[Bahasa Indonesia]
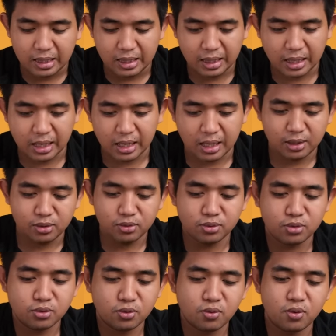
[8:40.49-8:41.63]
lalu
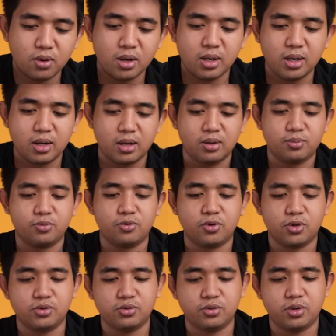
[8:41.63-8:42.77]
gue akan buka
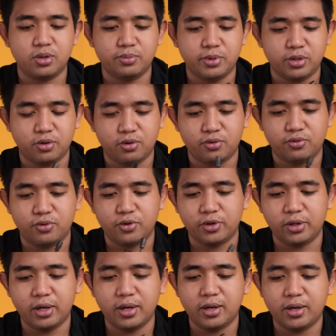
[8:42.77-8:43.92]
juga
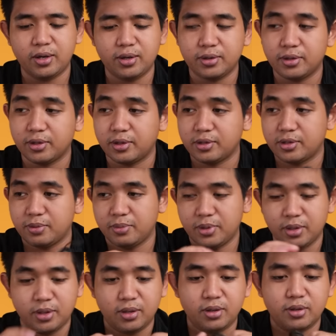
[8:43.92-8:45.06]
mikrofonnya kita
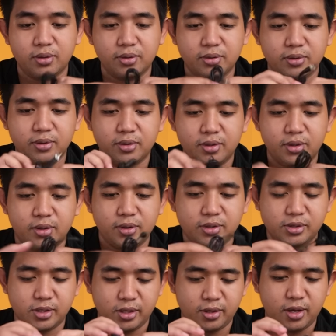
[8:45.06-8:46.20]
sambil
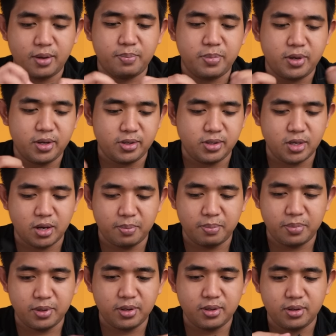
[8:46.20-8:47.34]
setup ya
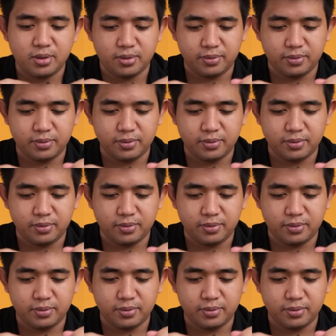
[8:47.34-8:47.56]
siapin